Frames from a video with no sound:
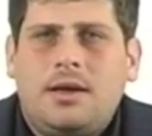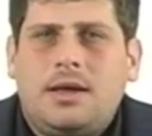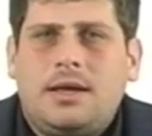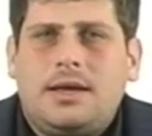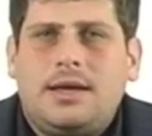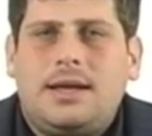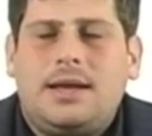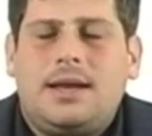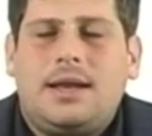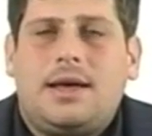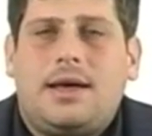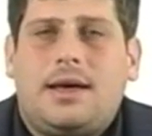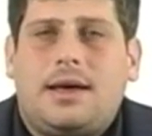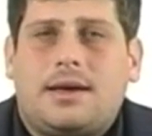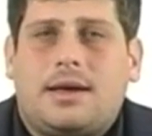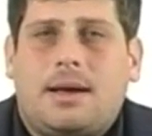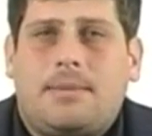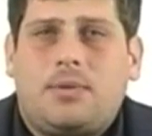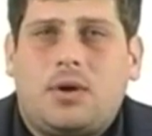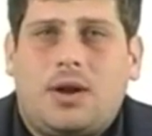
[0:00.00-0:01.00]
il
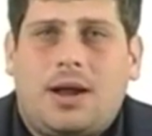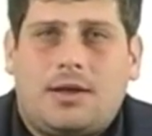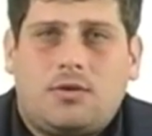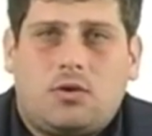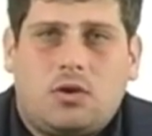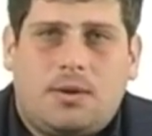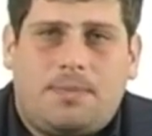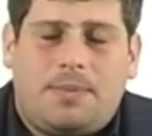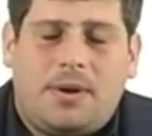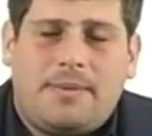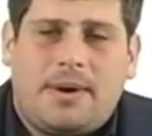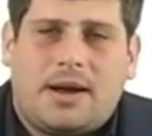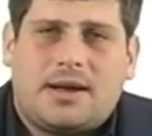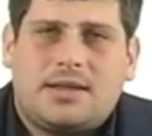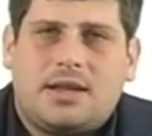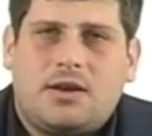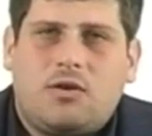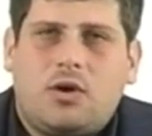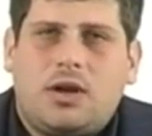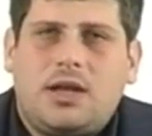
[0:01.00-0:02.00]
campionato di prima
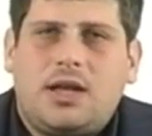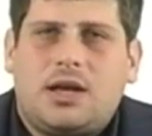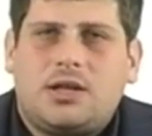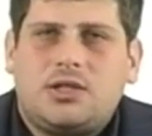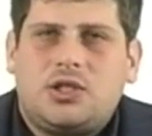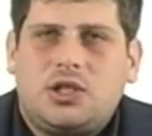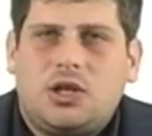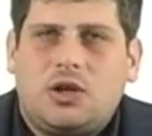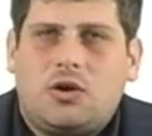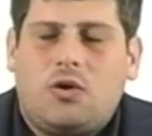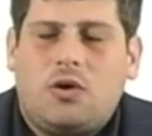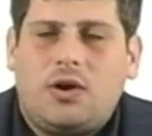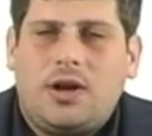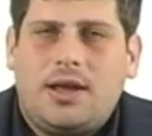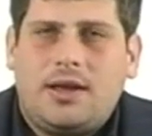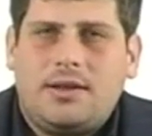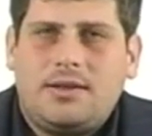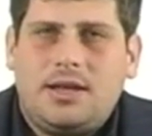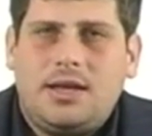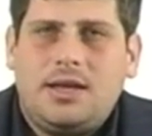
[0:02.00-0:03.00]
categoria
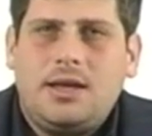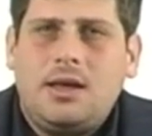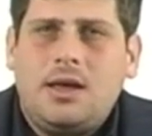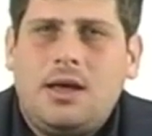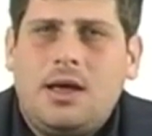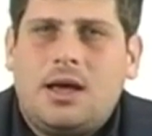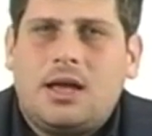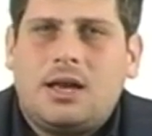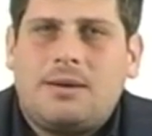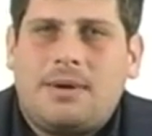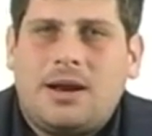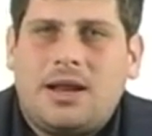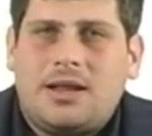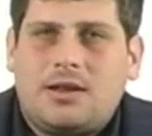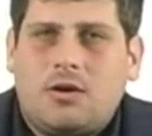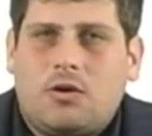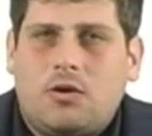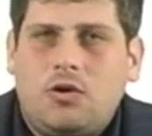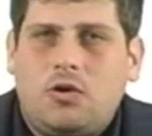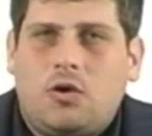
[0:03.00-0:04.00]
Girone D,
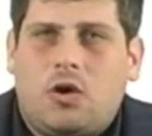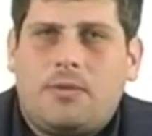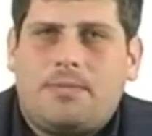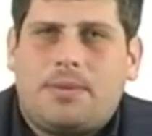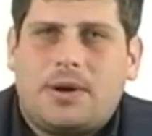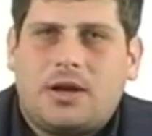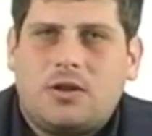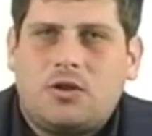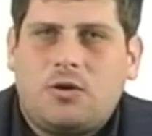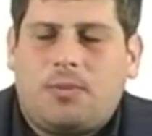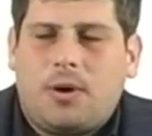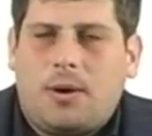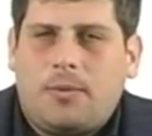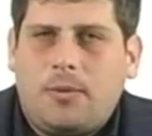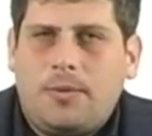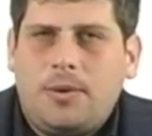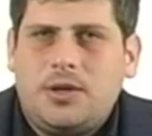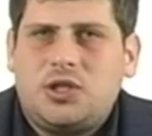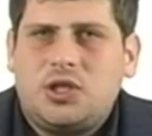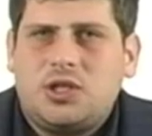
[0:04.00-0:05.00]
rimanete con noi perché dopo la
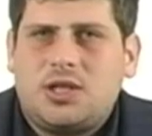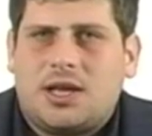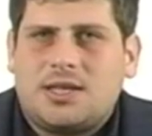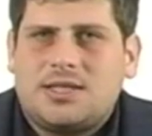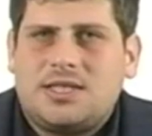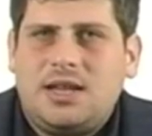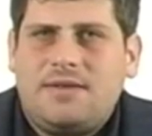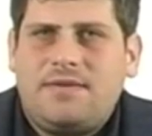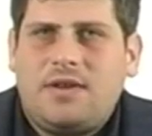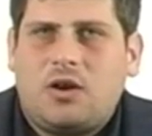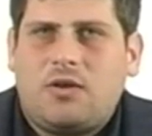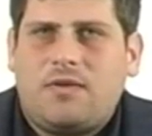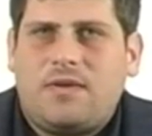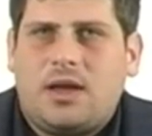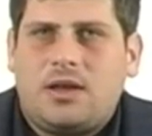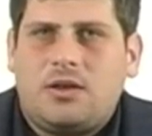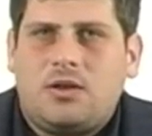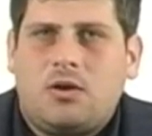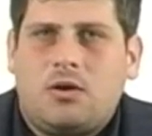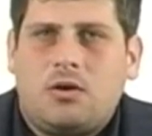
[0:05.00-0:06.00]
pubblicità Silvia
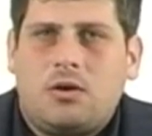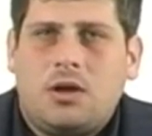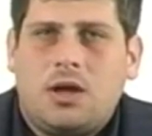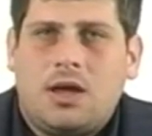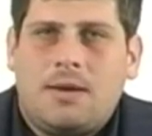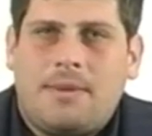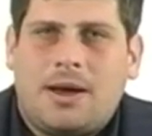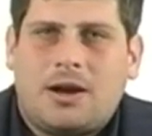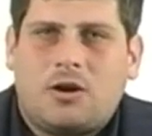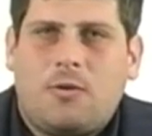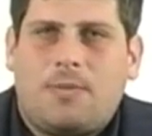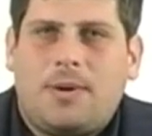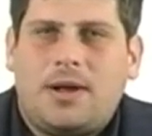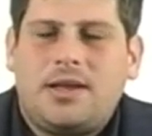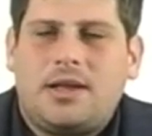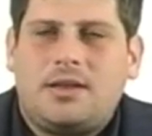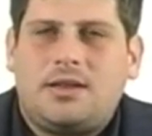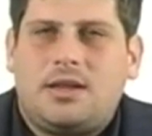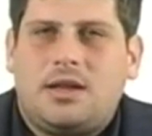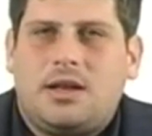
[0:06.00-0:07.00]
Rovegno e Marco
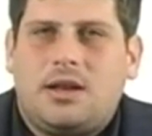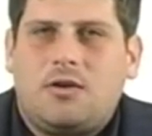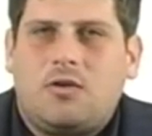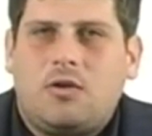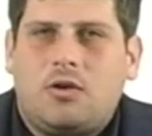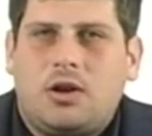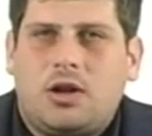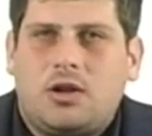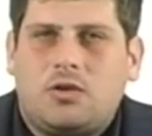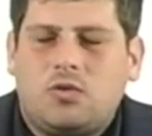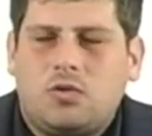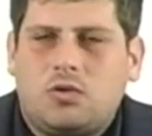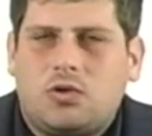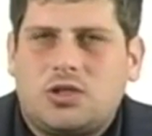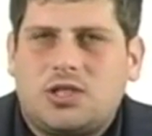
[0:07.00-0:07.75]
Pagliettini con Tutto